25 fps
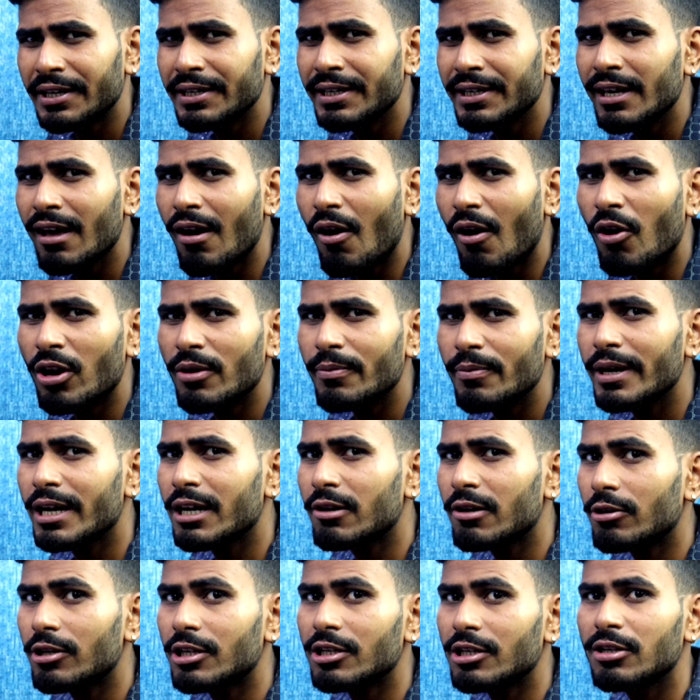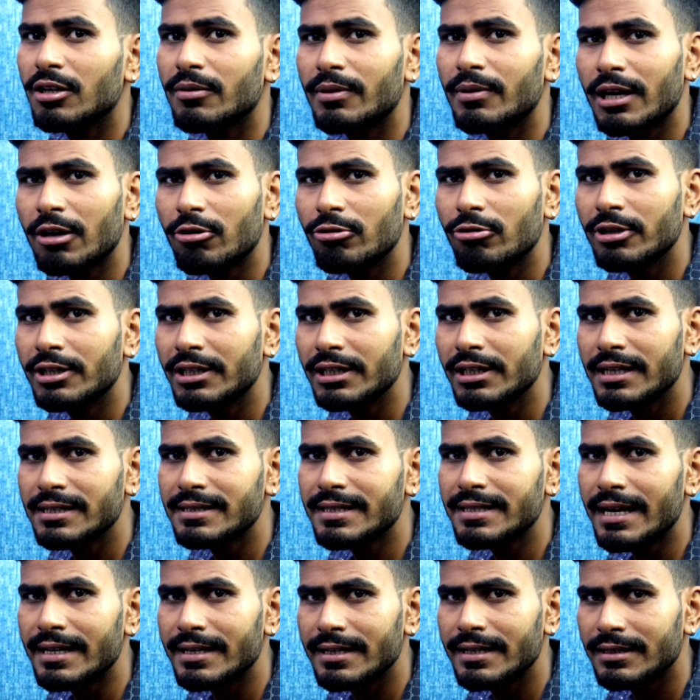नहीं है और बैक वाला कैमरा क्वालिटी
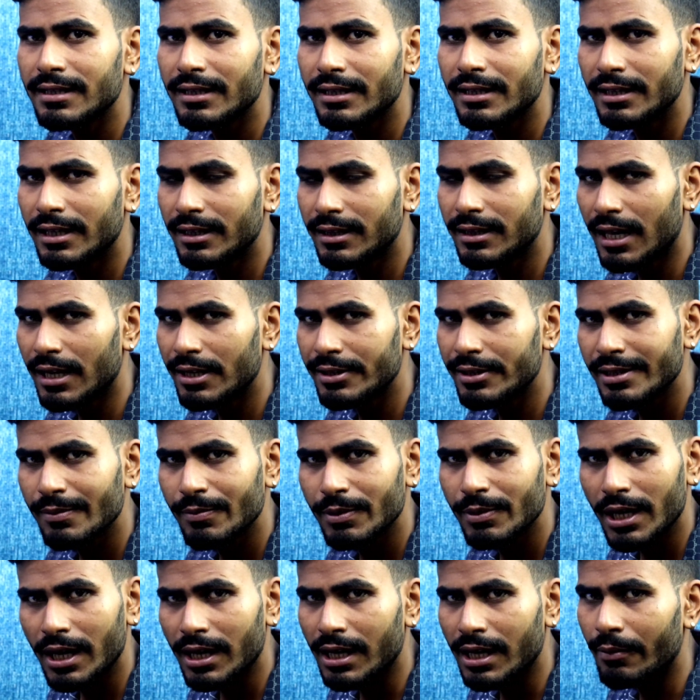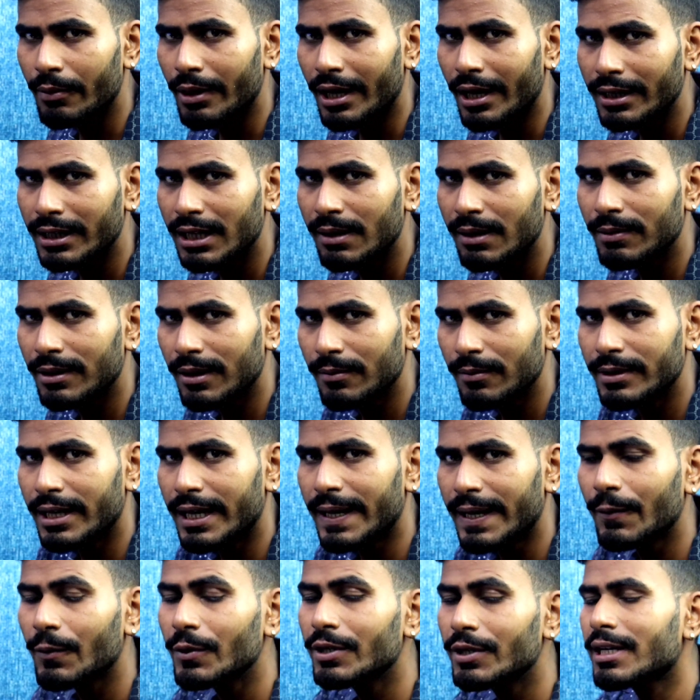ऐसा है जैसा कि अड़तालीस एम पी का कैमरा आता है मतलब
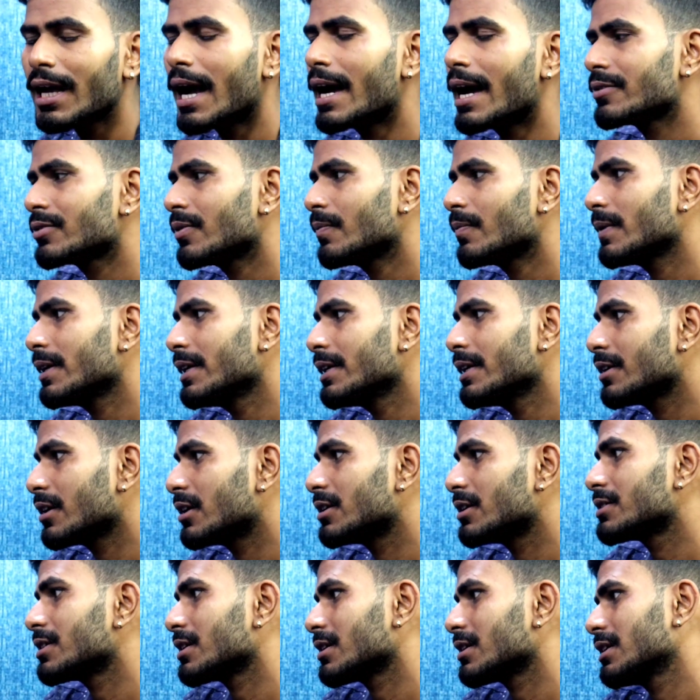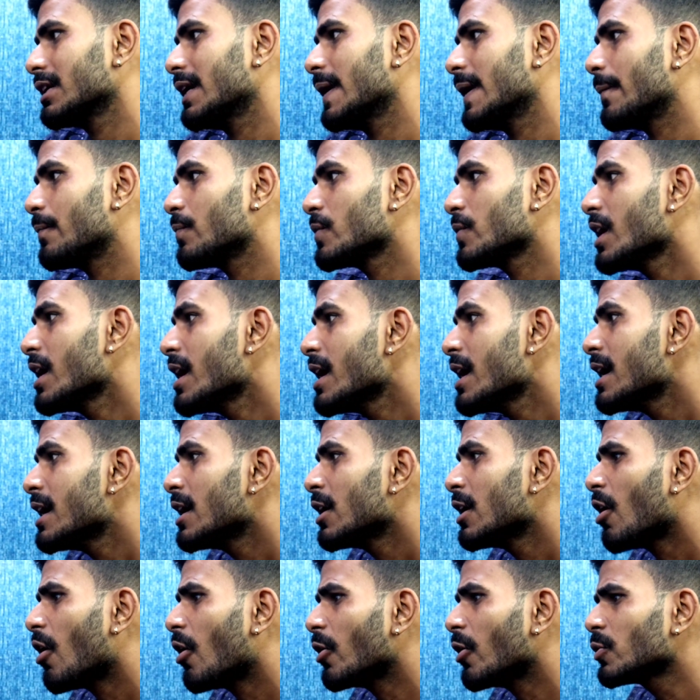ज़्यादा कोई खास हम नहीं कर सकते हैं
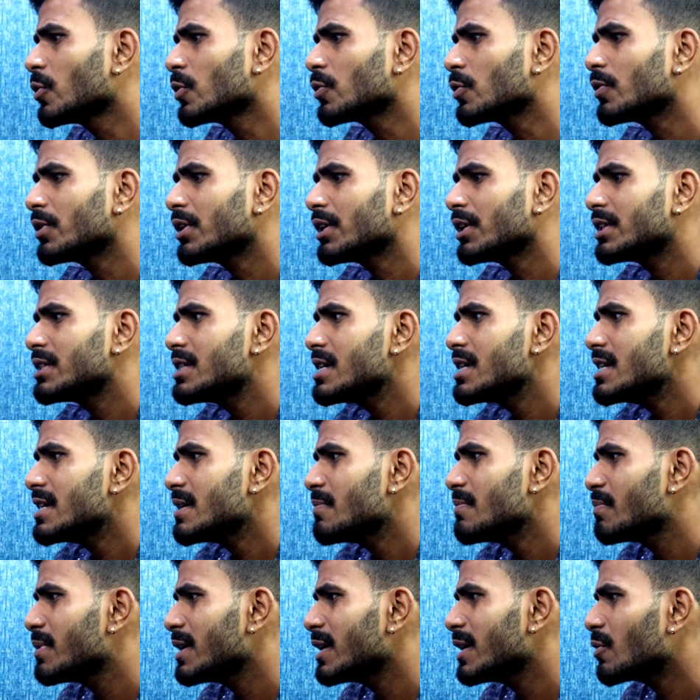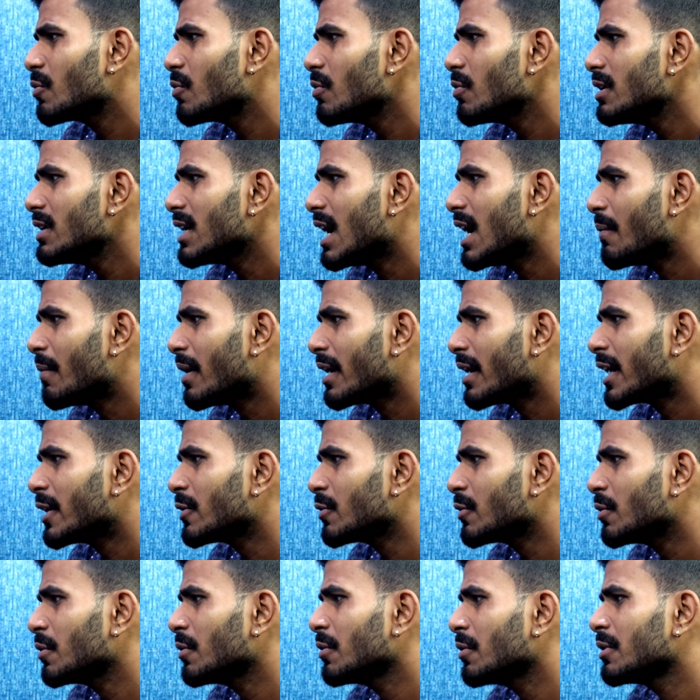और दोस्तों देखिए ये बिल्कुल ये हमारा
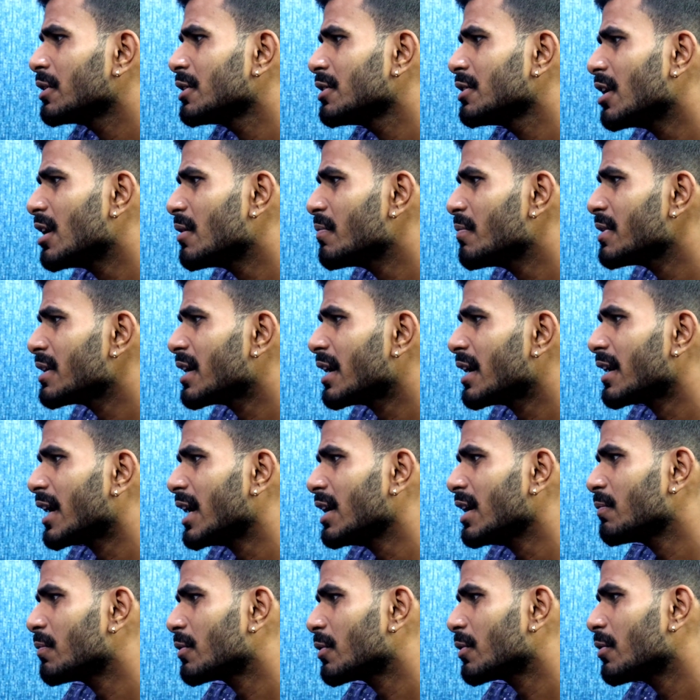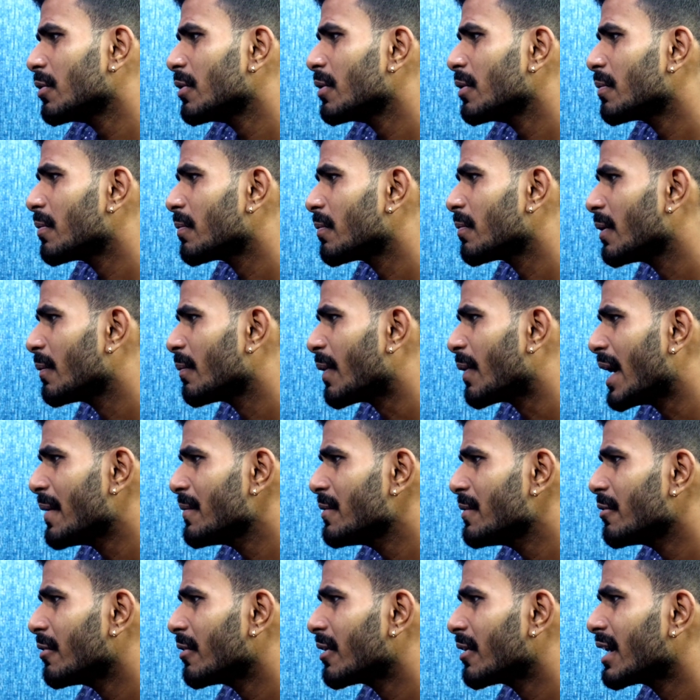जो रियल मी का नाइन प्रो फाइव
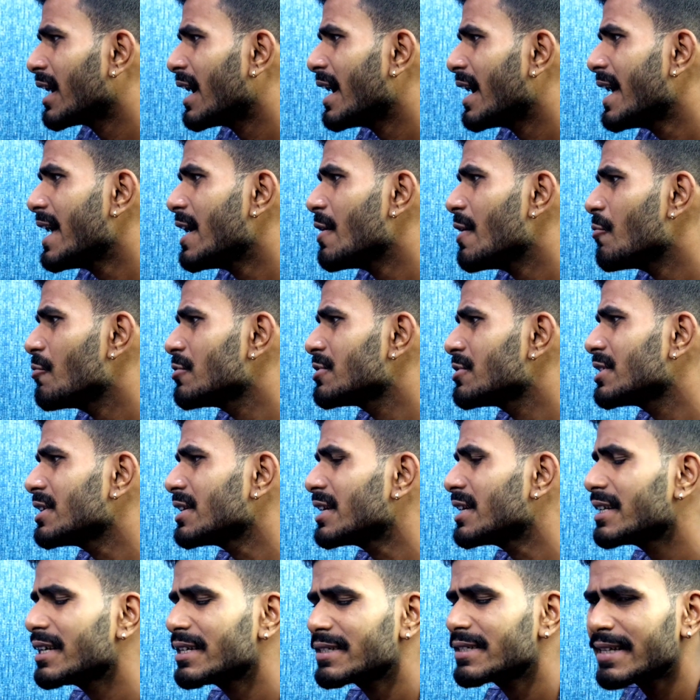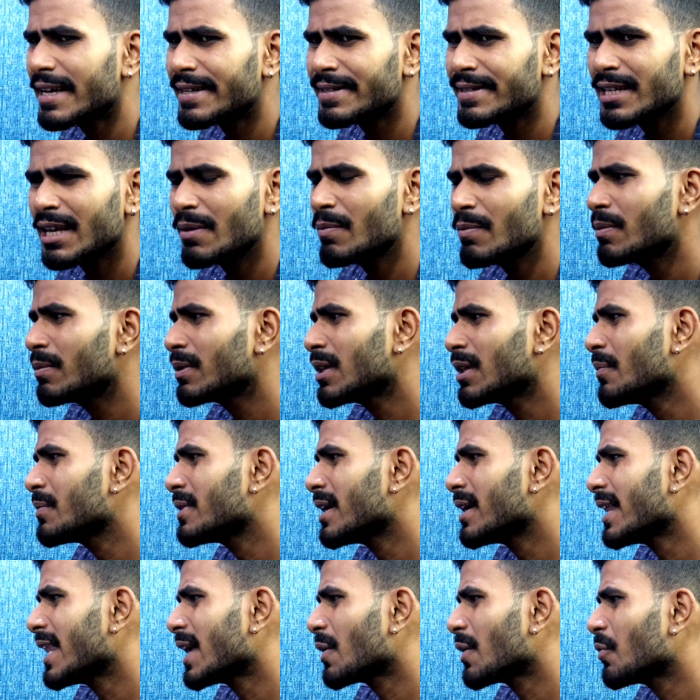जी वगैरह है उसी के जैसा सेम है मतलब
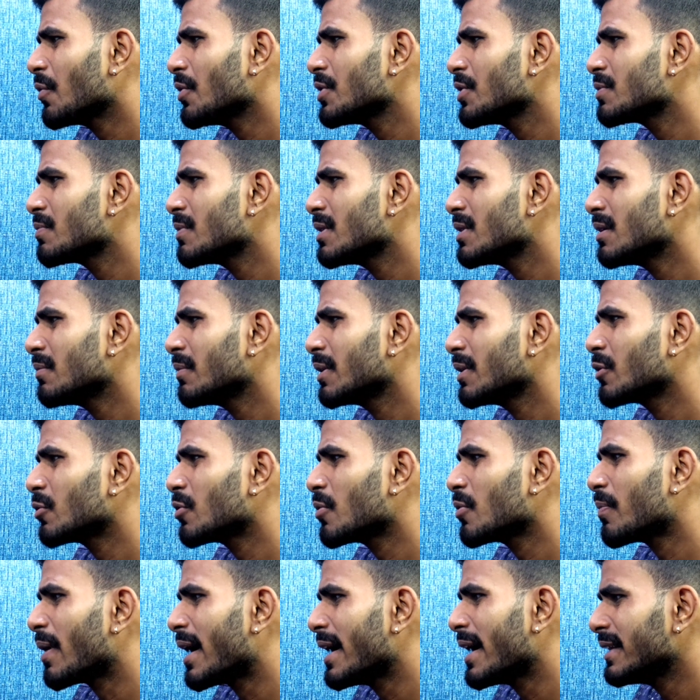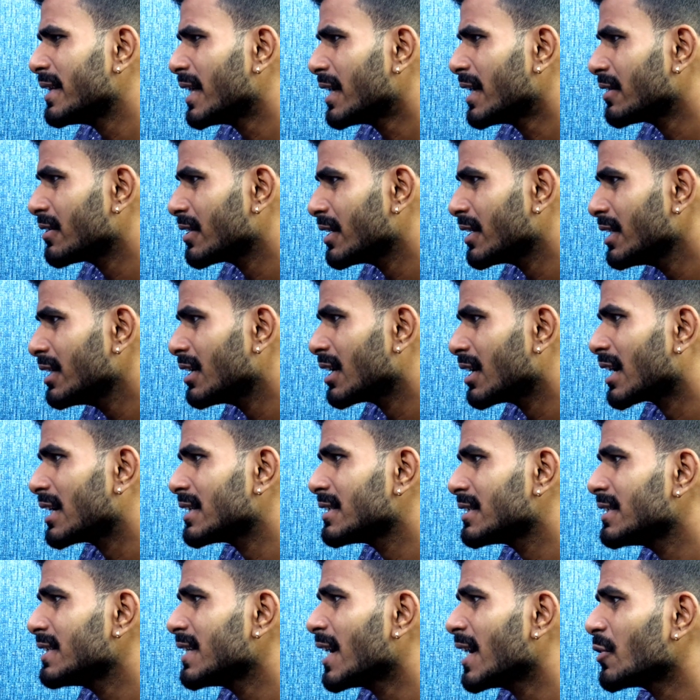ज़्यादा कोई इसमें मेरे को फ़ायदा नहीं लगा
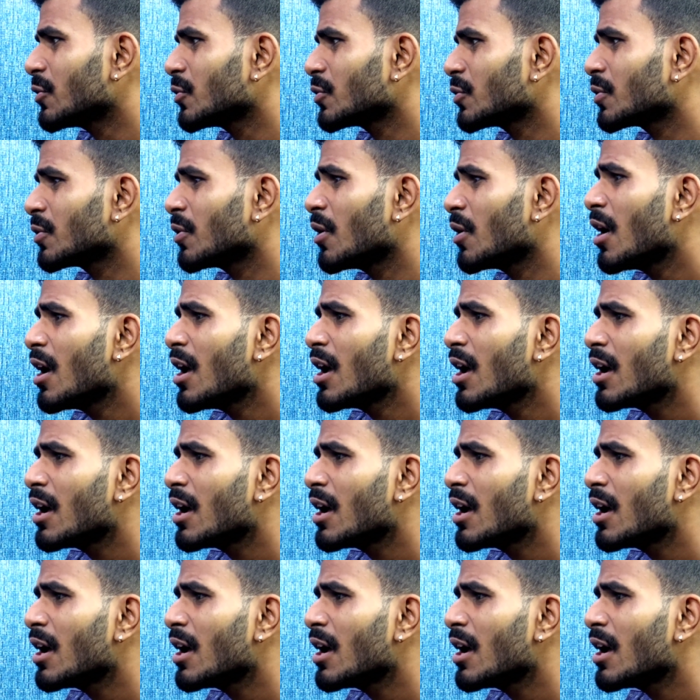जी हाँ दोस्तों